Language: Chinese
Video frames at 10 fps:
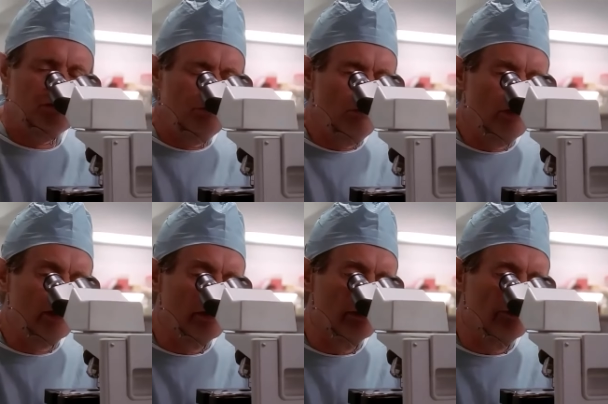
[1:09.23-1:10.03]
死者最
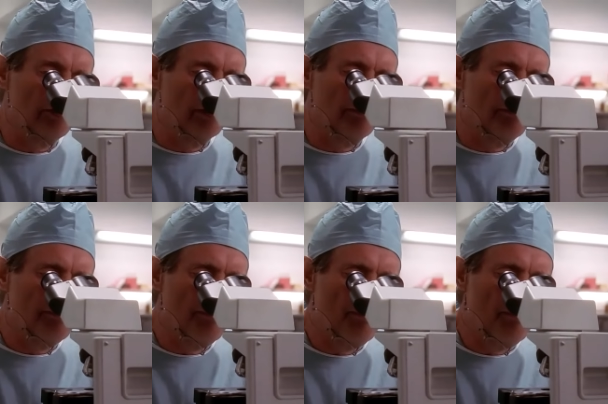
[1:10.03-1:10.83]
后一次杀人
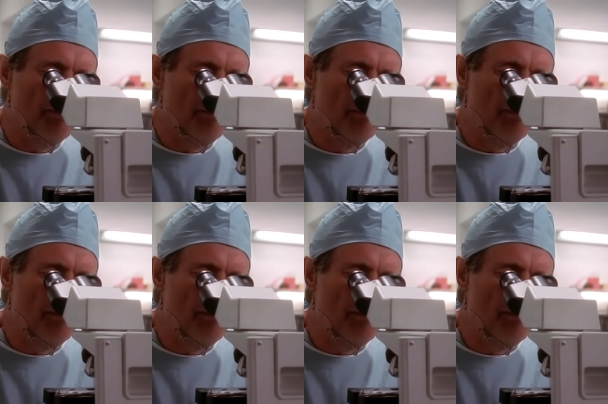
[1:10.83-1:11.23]
是在五年